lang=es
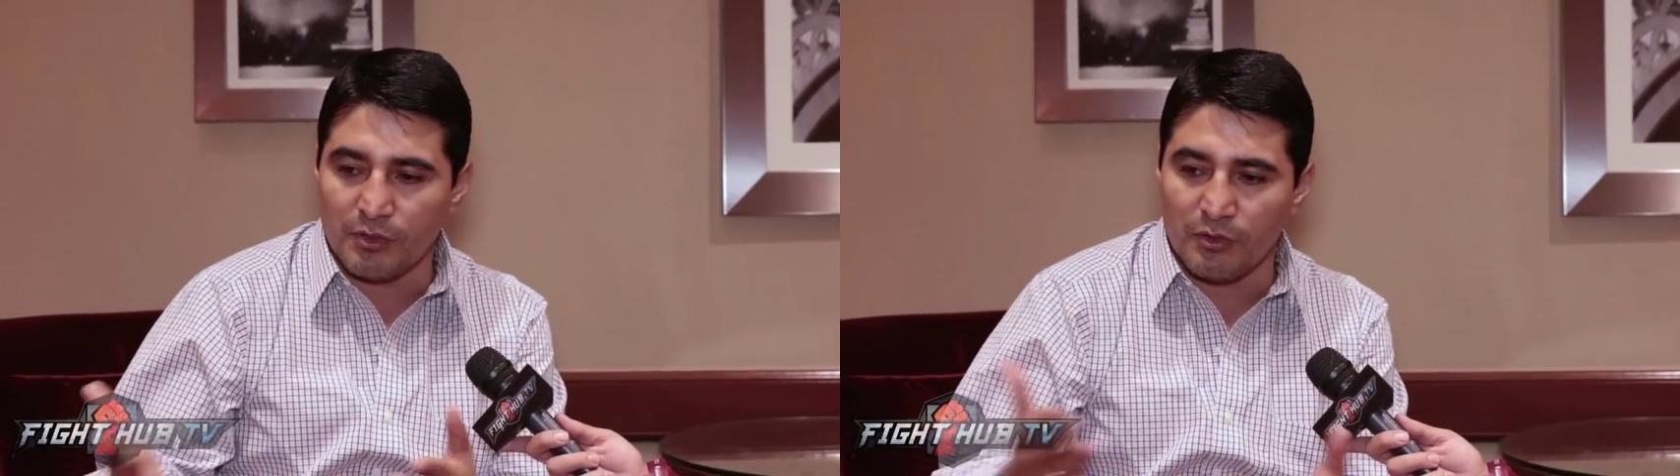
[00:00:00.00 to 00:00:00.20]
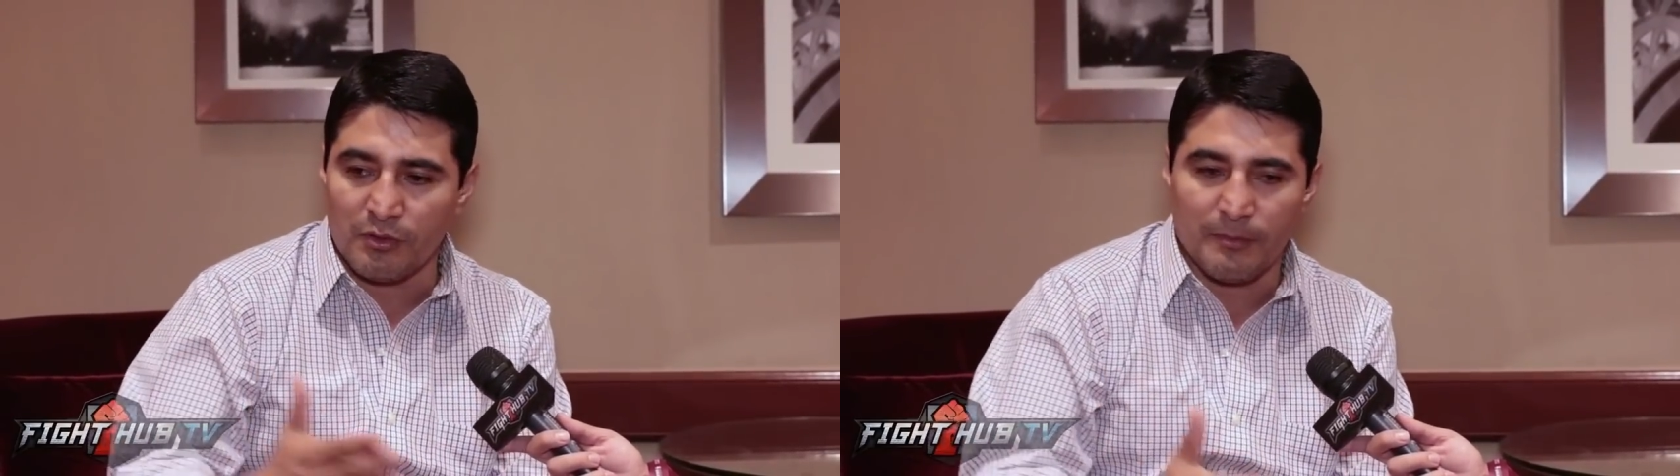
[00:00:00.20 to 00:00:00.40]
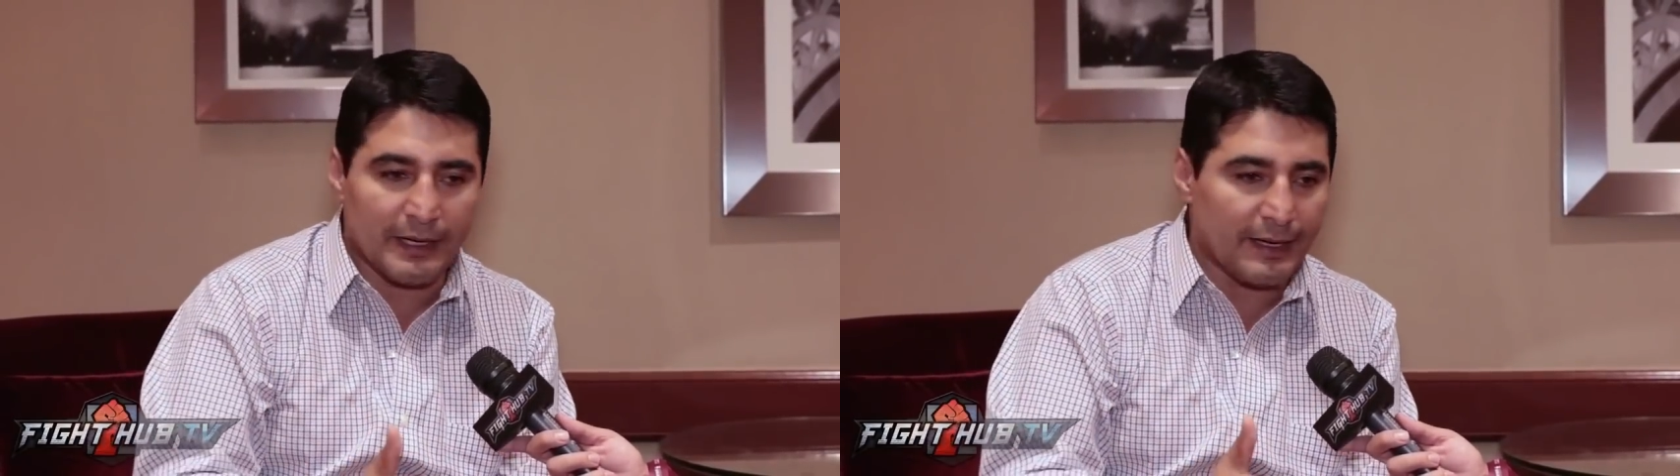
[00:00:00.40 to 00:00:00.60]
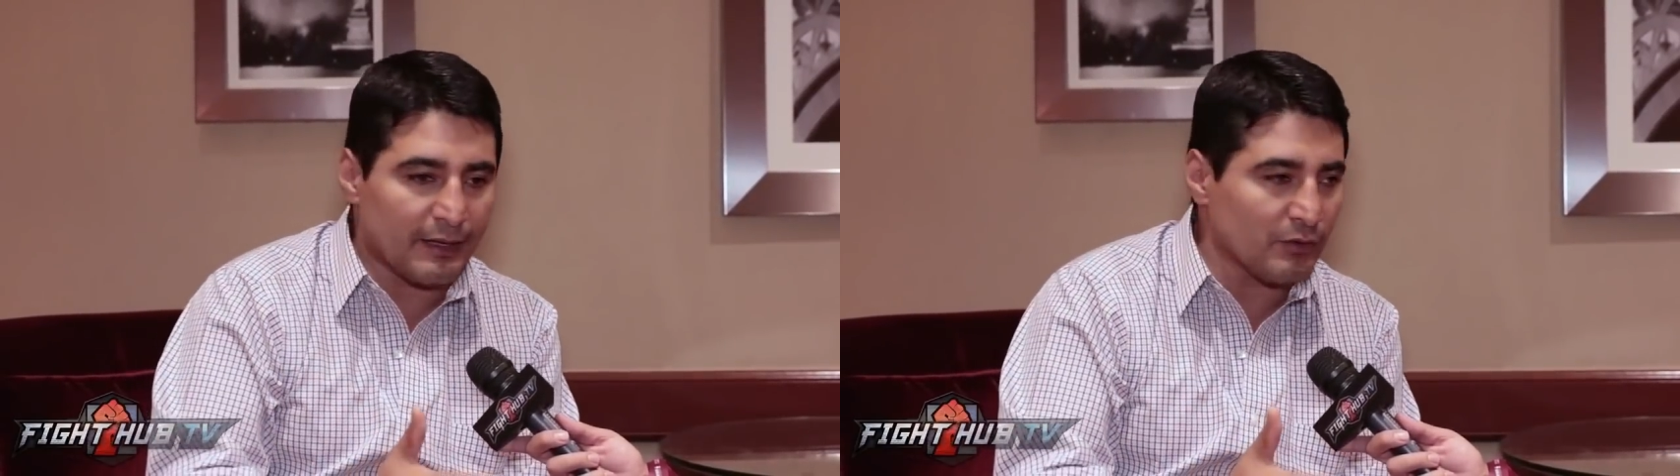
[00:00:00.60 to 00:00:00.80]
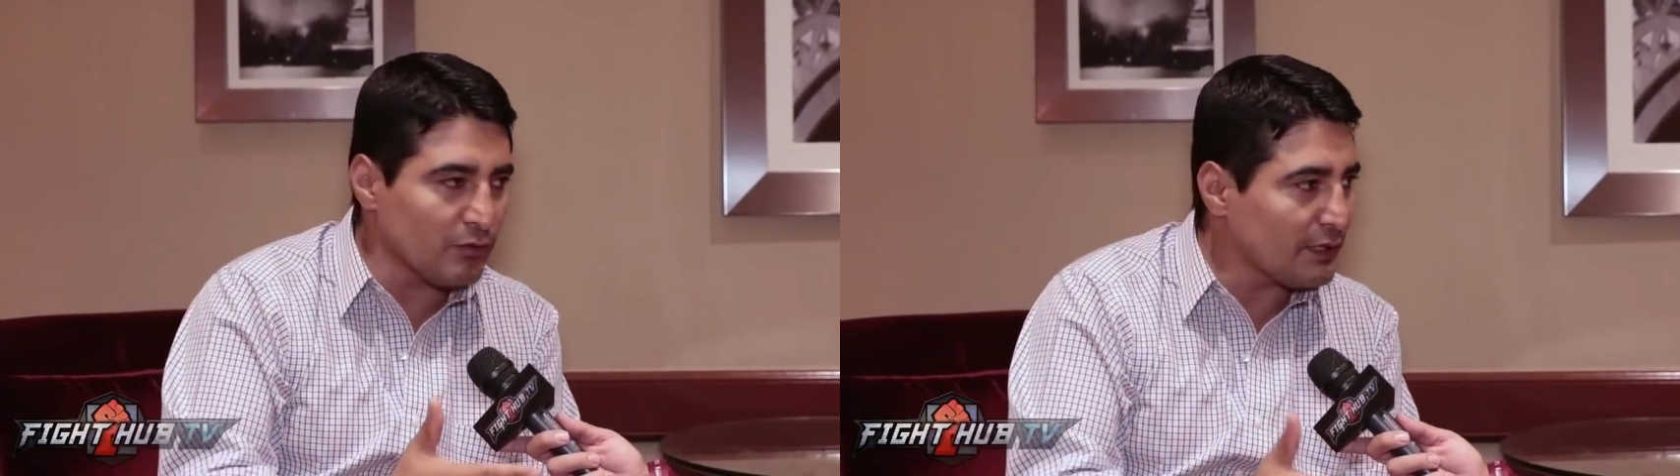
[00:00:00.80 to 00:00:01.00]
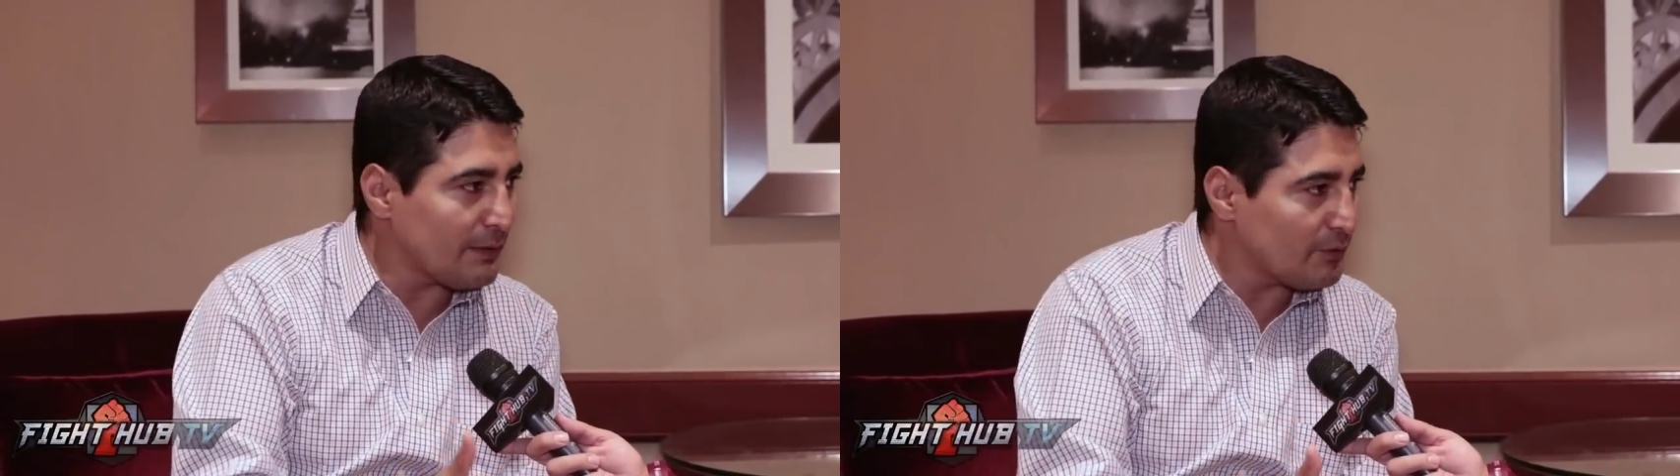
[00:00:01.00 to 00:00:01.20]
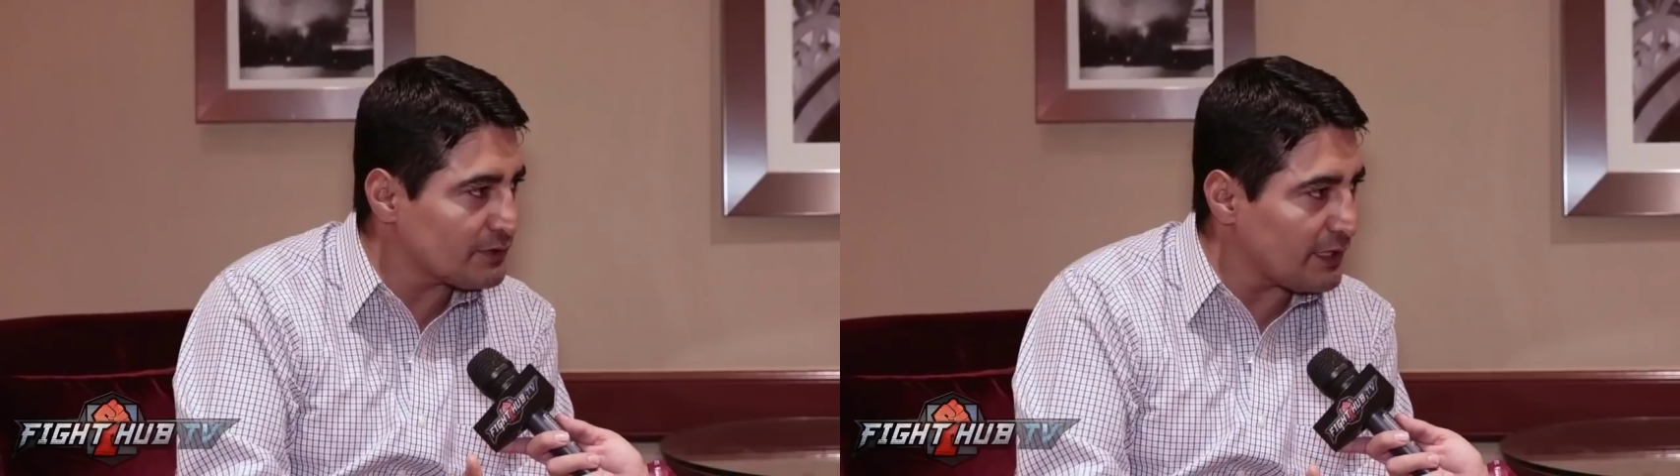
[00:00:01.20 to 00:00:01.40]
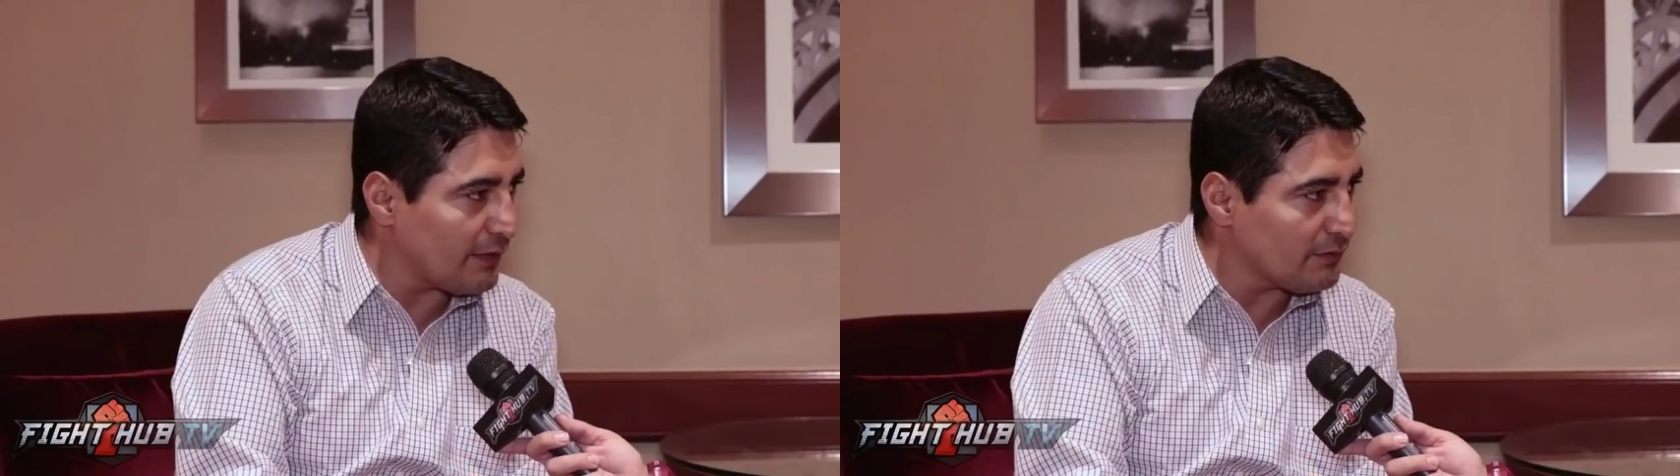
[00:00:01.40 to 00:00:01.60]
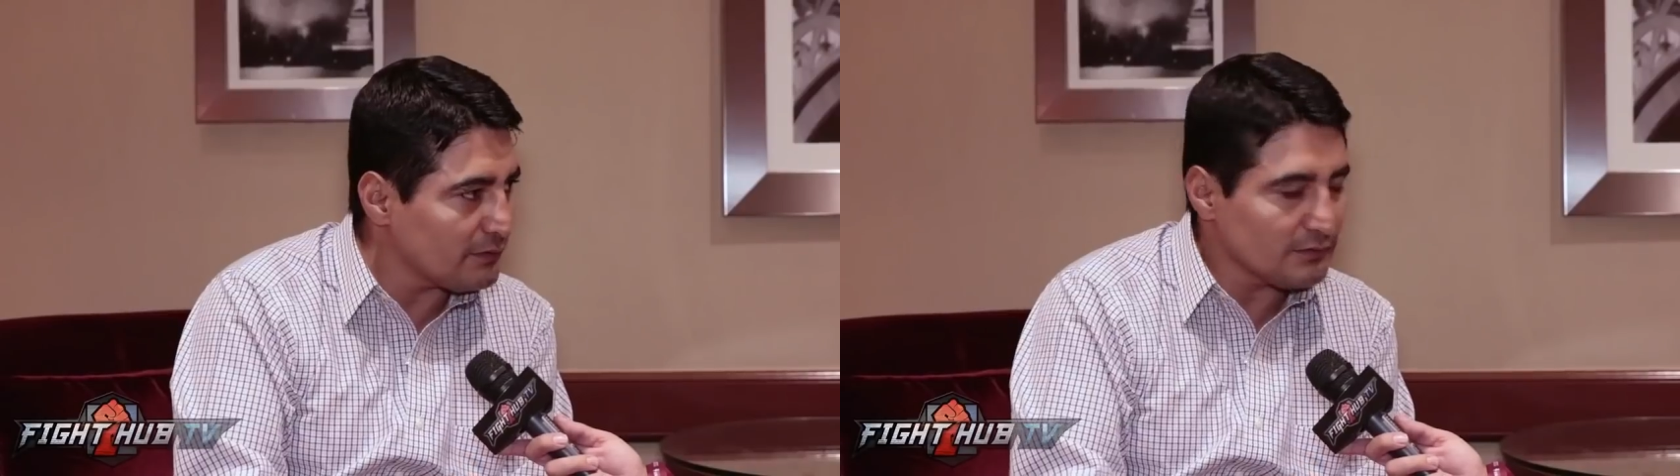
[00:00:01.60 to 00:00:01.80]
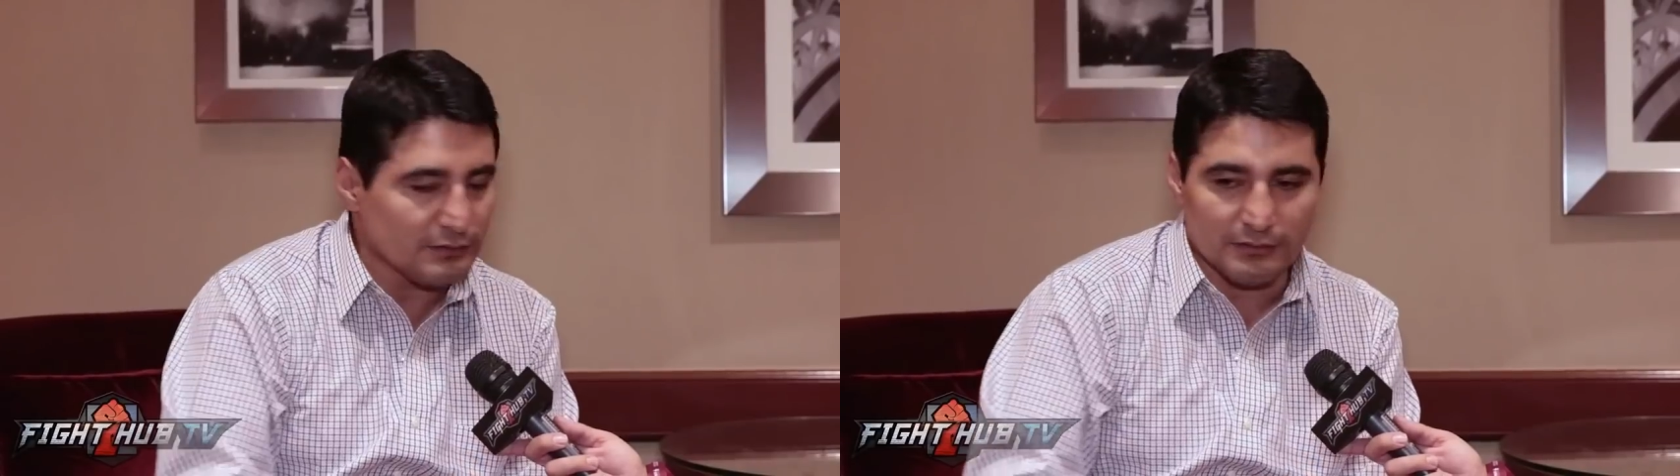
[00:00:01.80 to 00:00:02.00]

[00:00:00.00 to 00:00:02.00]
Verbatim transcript: Conor McGregor nunca ha boxeado.